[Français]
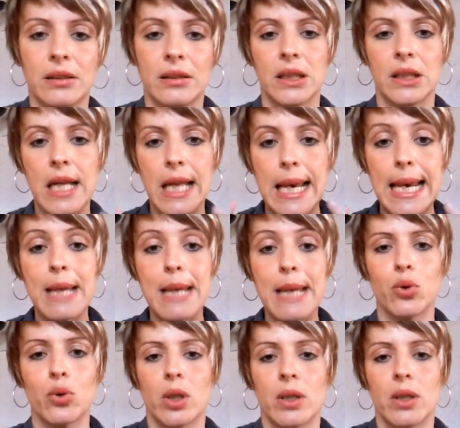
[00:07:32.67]
Et là,
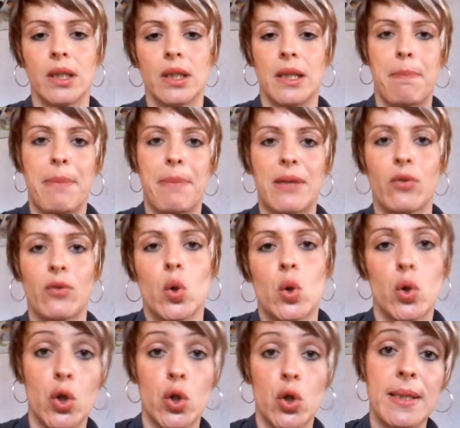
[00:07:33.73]
les boules,
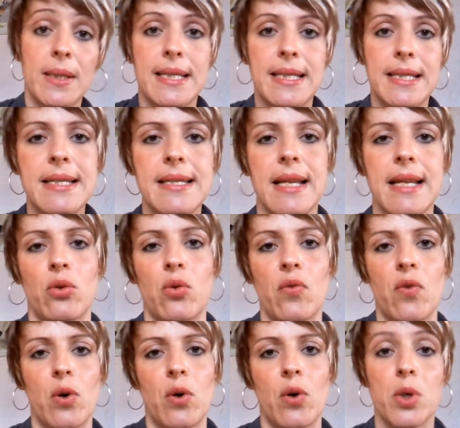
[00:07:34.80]
parce que le
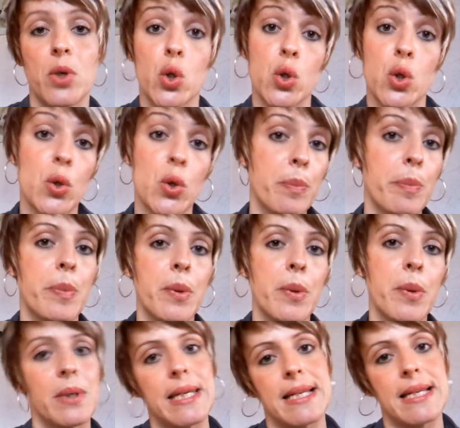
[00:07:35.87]
jeudi 17 novembre,
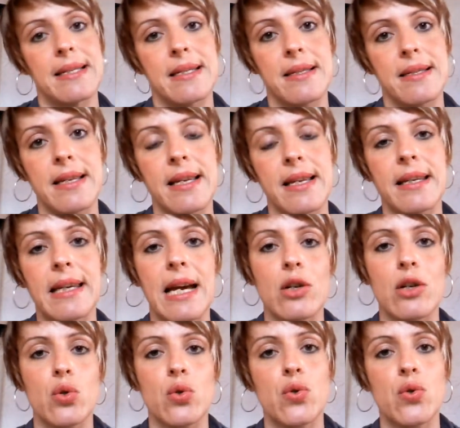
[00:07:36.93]
je ne peux y
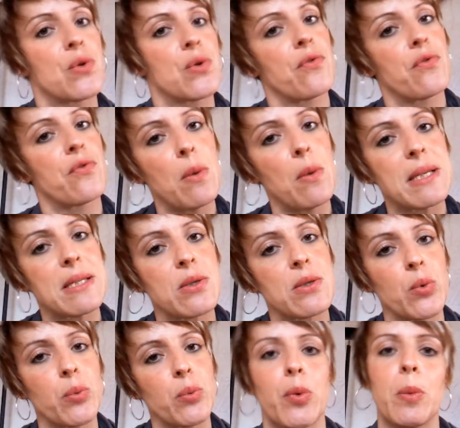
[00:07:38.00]
assister car je
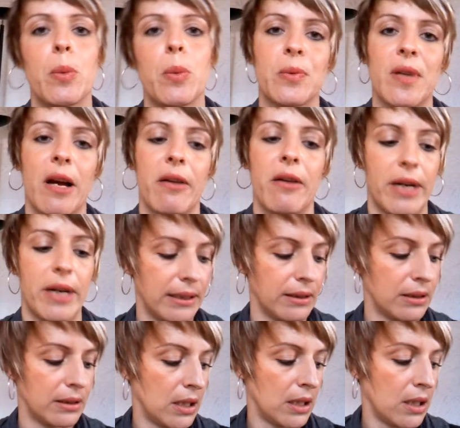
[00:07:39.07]
suis en formation pour
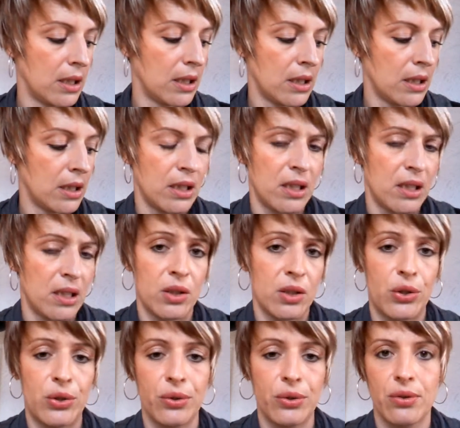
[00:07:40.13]
mon travail.
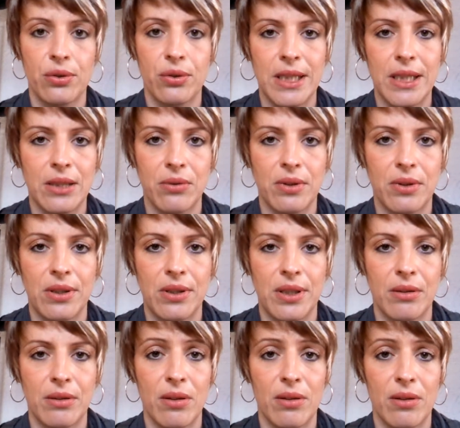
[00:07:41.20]
Je suis
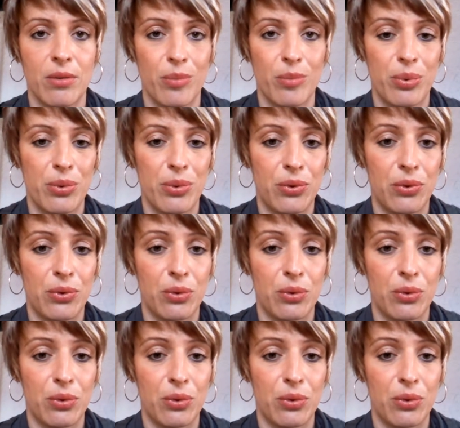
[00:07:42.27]
trop dégoûtée.